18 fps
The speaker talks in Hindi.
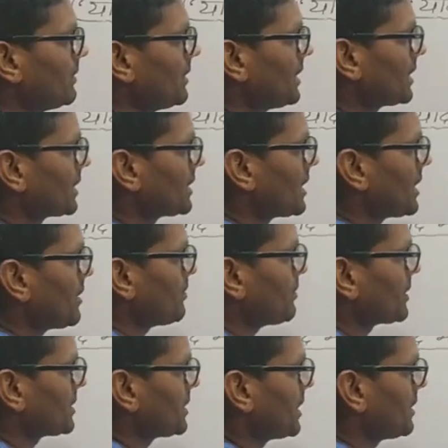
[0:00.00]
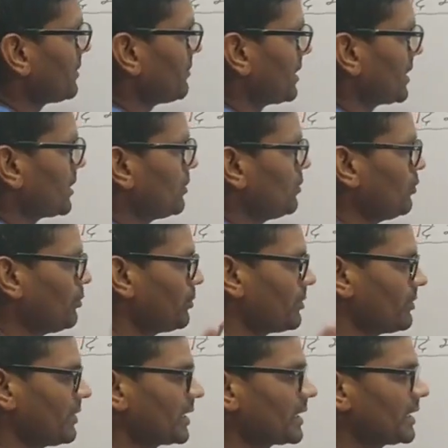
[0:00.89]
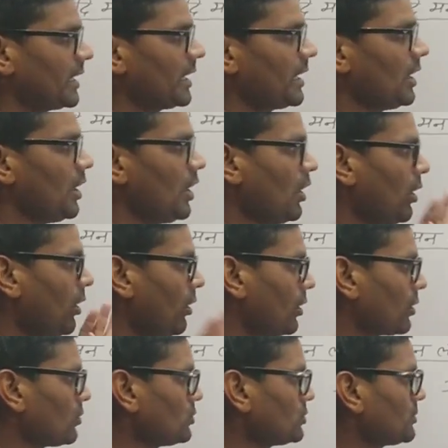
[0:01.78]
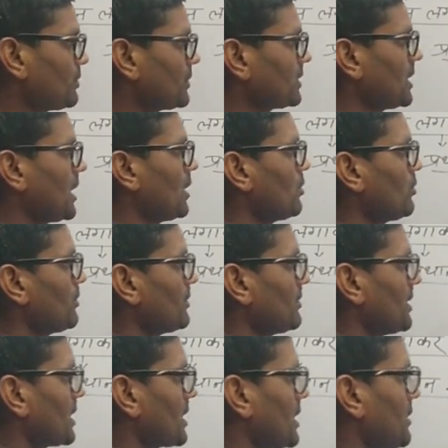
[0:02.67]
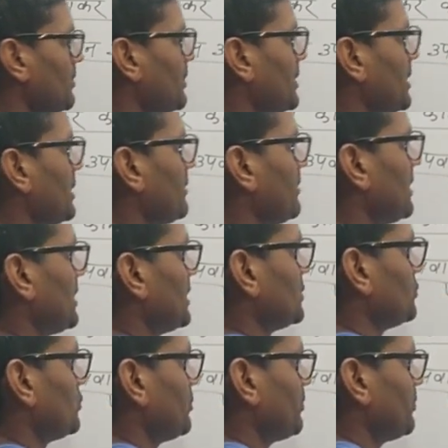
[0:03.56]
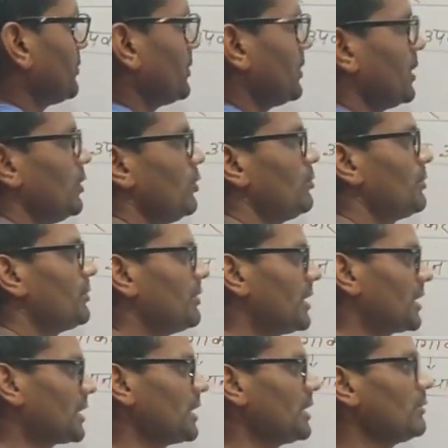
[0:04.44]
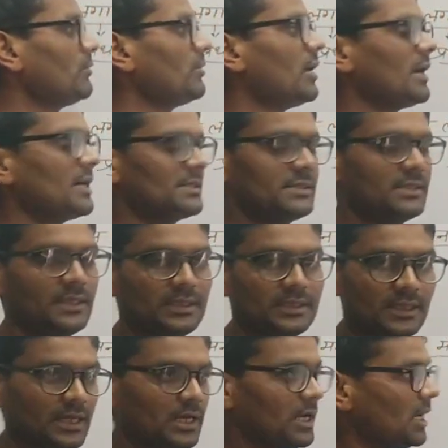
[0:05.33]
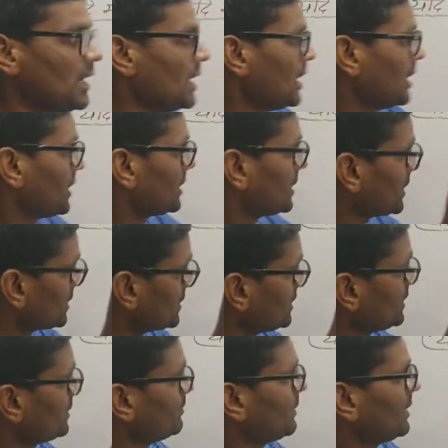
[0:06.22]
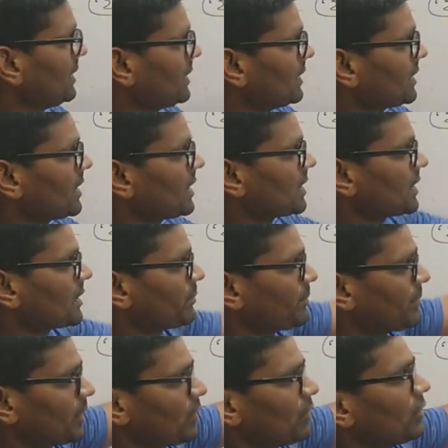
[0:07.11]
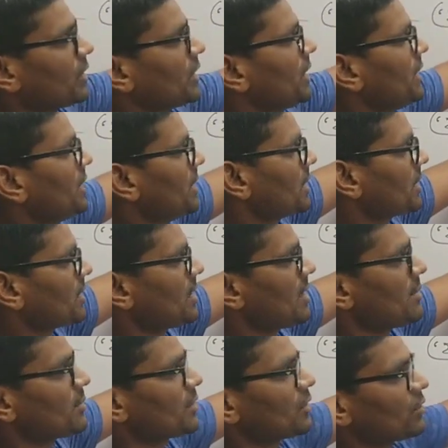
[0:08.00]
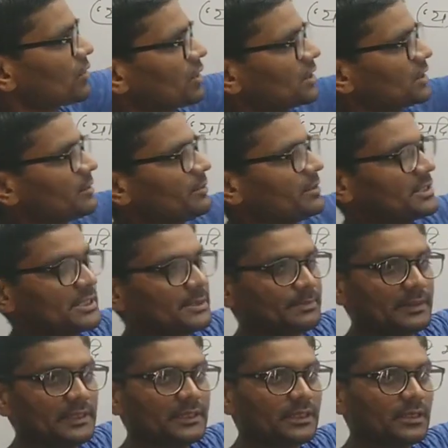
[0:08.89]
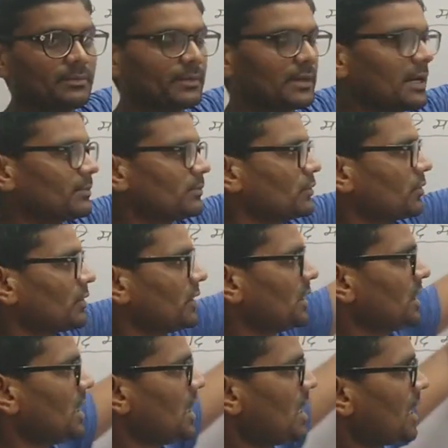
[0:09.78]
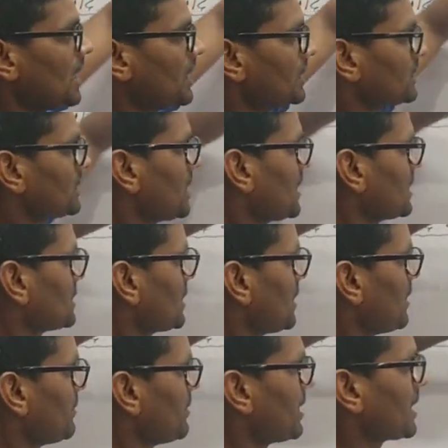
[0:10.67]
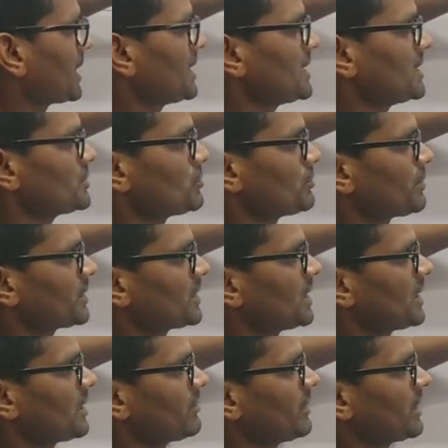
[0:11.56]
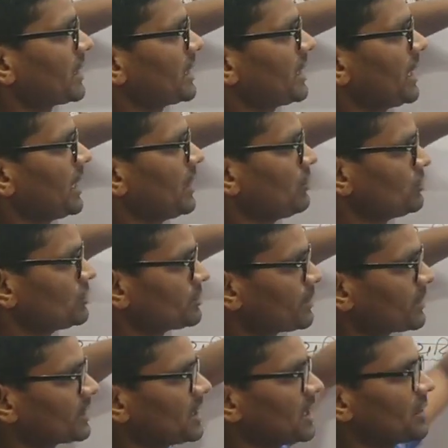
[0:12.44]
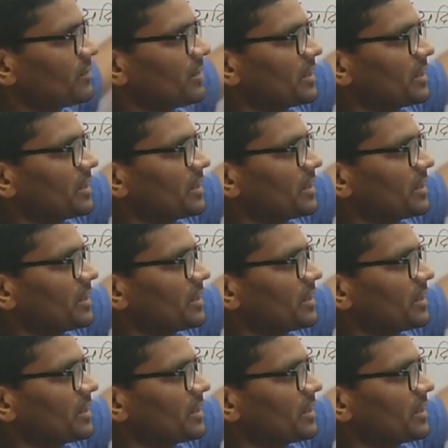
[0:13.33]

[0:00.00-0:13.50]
वाला क्या है प्रधान उपवाक्य है और उस प्रधान उपवाक्य पर ये वाला जो उपवाक्य है वो आश्रित है यदि मन लगाकर पढ़ोगे या काम करोगे तभी सफलता प्राप्त होगी अर्थात हमारा ये जो प्रधान वाक्य है उस प्रधान